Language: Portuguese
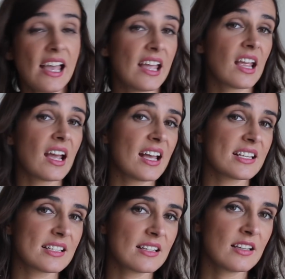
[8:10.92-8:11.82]
em
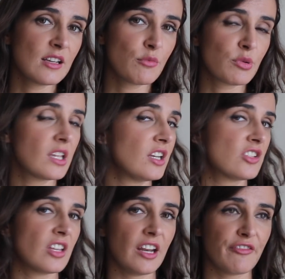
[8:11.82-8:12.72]
casa,
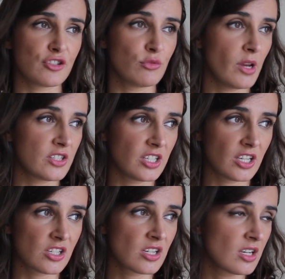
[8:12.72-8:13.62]
pequenas tarefas
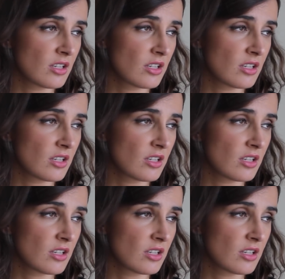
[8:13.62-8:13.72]
domésticas